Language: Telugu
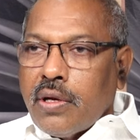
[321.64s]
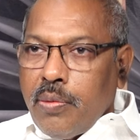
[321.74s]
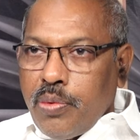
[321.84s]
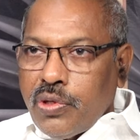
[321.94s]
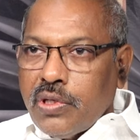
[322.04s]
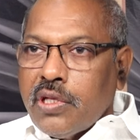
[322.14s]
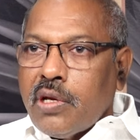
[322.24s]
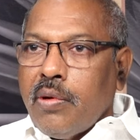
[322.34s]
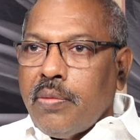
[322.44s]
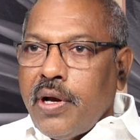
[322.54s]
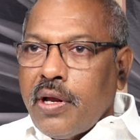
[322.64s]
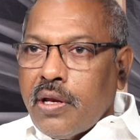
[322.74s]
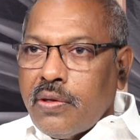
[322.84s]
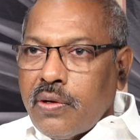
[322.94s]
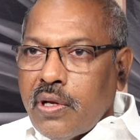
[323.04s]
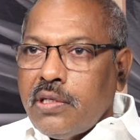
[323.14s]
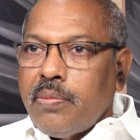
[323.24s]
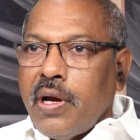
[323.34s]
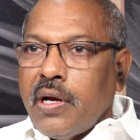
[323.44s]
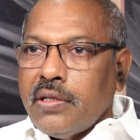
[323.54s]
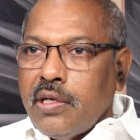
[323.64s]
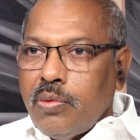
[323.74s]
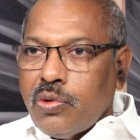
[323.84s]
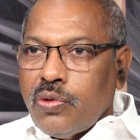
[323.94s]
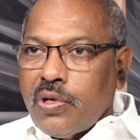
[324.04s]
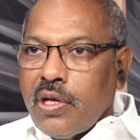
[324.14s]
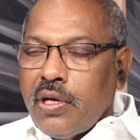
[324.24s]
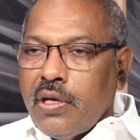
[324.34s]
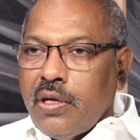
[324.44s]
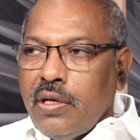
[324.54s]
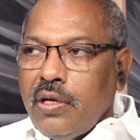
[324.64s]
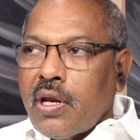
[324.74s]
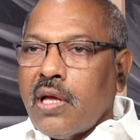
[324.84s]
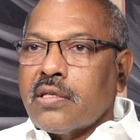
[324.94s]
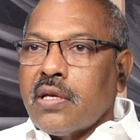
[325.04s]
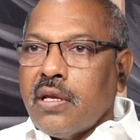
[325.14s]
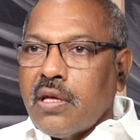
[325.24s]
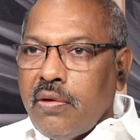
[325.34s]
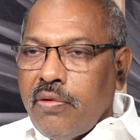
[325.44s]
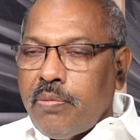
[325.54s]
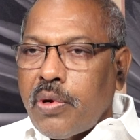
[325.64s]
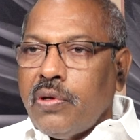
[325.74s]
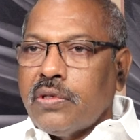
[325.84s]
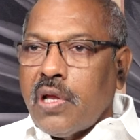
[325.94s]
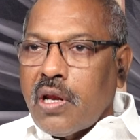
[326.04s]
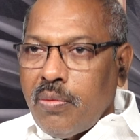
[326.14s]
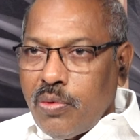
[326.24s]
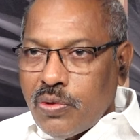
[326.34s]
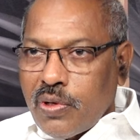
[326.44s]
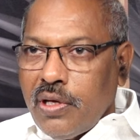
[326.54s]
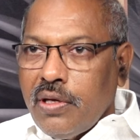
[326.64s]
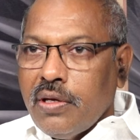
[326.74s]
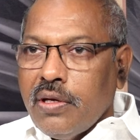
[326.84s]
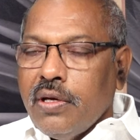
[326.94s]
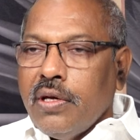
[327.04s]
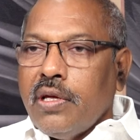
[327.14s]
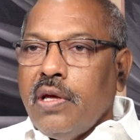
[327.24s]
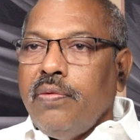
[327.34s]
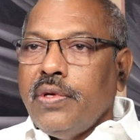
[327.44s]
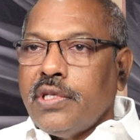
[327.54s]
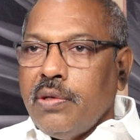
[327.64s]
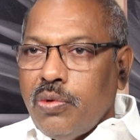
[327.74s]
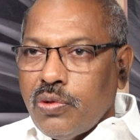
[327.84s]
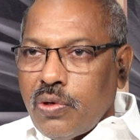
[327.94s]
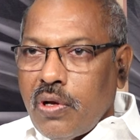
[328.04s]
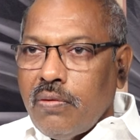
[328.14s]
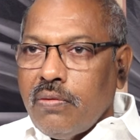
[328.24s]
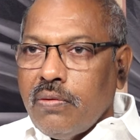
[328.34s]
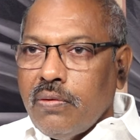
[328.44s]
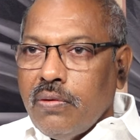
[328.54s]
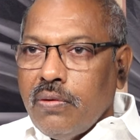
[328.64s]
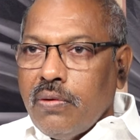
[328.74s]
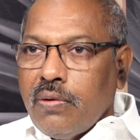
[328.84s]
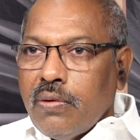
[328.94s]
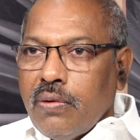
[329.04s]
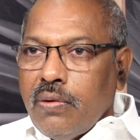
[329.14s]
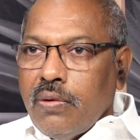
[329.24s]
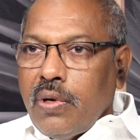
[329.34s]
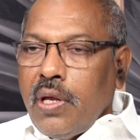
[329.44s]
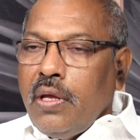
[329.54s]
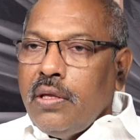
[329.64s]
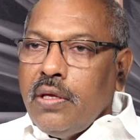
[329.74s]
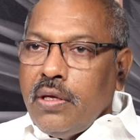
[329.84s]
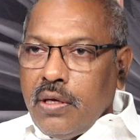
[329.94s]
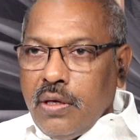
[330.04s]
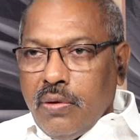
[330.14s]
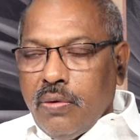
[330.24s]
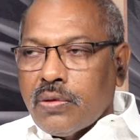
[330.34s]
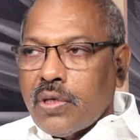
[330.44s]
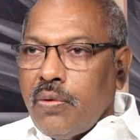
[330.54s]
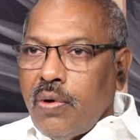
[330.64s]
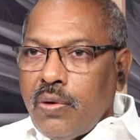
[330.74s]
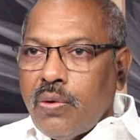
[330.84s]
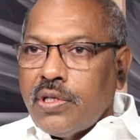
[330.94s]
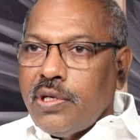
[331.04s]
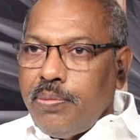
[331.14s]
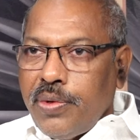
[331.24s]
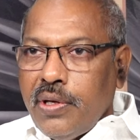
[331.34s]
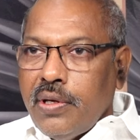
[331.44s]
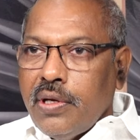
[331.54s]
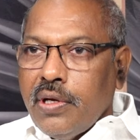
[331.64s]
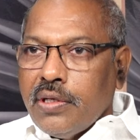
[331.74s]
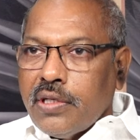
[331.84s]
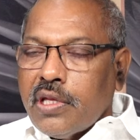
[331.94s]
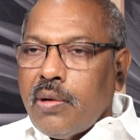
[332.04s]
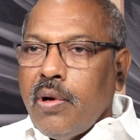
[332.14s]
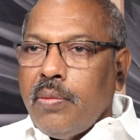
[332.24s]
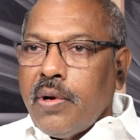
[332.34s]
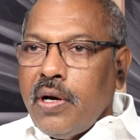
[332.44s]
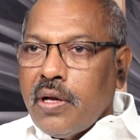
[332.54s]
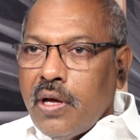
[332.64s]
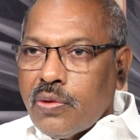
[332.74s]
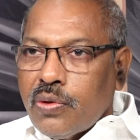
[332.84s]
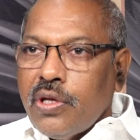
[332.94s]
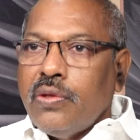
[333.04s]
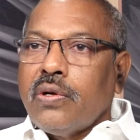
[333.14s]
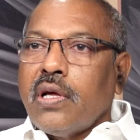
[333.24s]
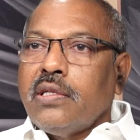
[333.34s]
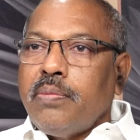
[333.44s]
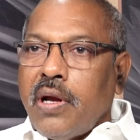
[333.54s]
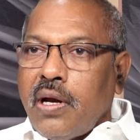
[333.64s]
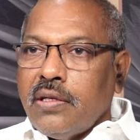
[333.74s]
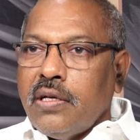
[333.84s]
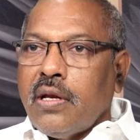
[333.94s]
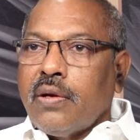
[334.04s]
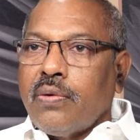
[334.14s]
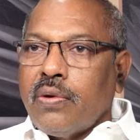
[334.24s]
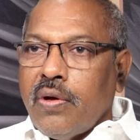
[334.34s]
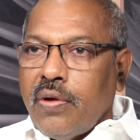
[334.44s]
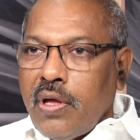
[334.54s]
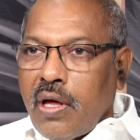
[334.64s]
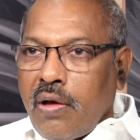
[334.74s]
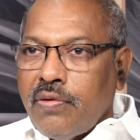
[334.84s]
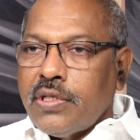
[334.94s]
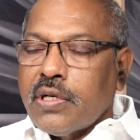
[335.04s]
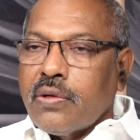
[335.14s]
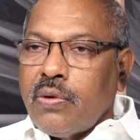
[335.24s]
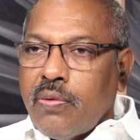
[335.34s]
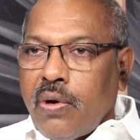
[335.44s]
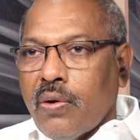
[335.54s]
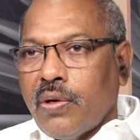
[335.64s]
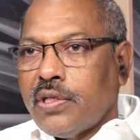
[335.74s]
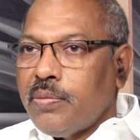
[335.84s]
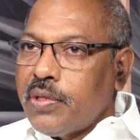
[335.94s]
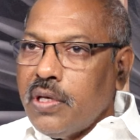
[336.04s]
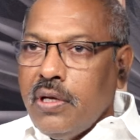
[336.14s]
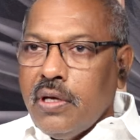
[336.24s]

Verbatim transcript: రేపు పొద్దున చంద్రబాబు నాయుడు గారితో కలిసి ప్రయాణం చేయబోతుంటే రాష్ట్రానికి ఏమేమి ప్రయోజనాలు రాబోతున్నాయి ఏమేమి చేయబోతున్నాం అనేది ఒకసారి వాళ్ళు కూడా చెప్పి చంద్రబాబు నాయుడు గారితో ఎందుకు కలిసి ప్రయాణం చేయాలనుకుంటున్నాం అనే ఆవశ్యకత కూడా వాళ్ళు కూడా చెప్తే